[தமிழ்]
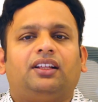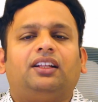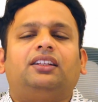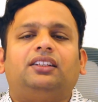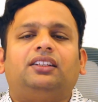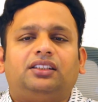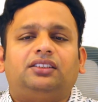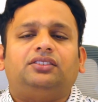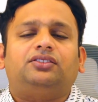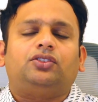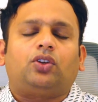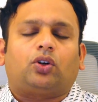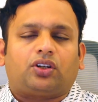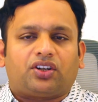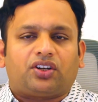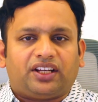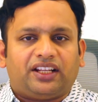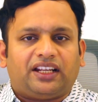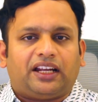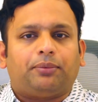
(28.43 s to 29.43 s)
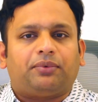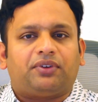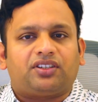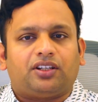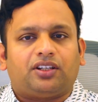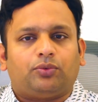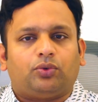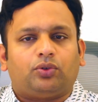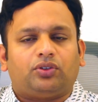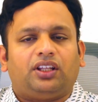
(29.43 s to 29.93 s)
This is Dr. Sriram
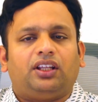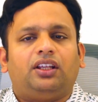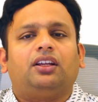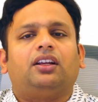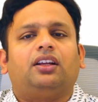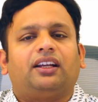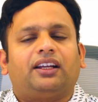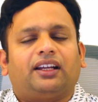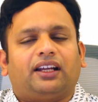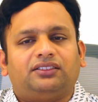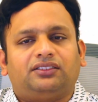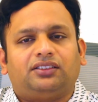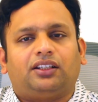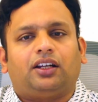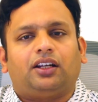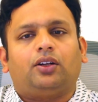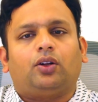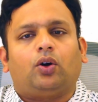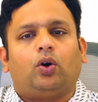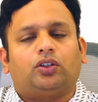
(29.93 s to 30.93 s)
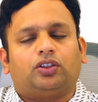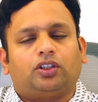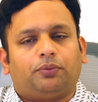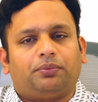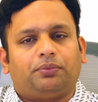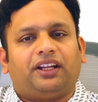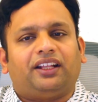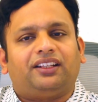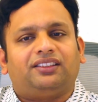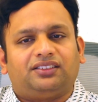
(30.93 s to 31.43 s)
Krishnamurthy, consultant
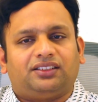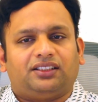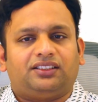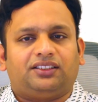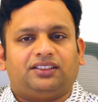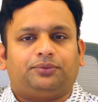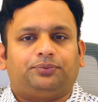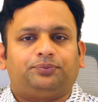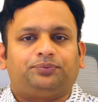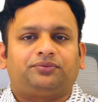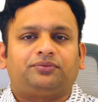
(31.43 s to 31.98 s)
orthopedic surgeon.